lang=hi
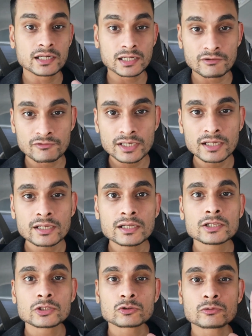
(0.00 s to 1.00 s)
डिलीवरी
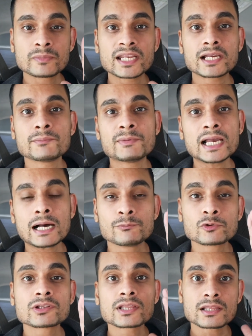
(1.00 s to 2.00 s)
तो मैंने कहा भाई
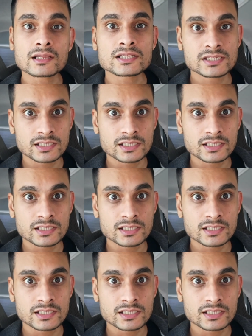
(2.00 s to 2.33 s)
आप लोगों के साथ जरा